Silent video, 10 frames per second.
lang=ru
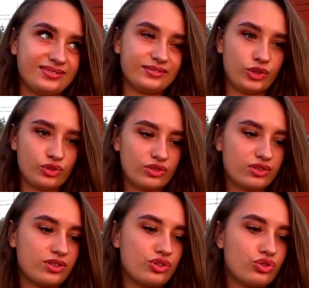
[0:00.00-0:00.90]
Ну, это
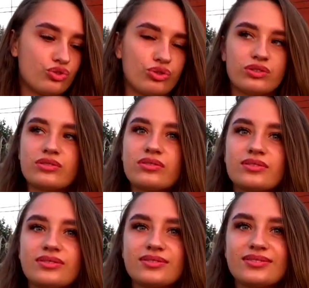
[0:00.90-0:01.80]
среднячок.
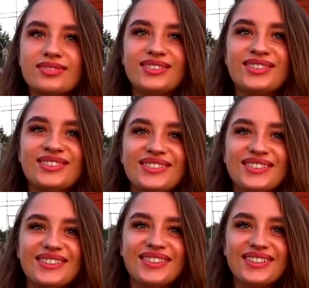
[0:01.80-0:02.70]

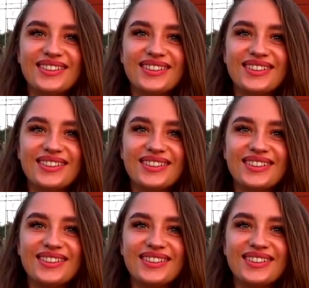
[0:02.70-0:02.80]
Um,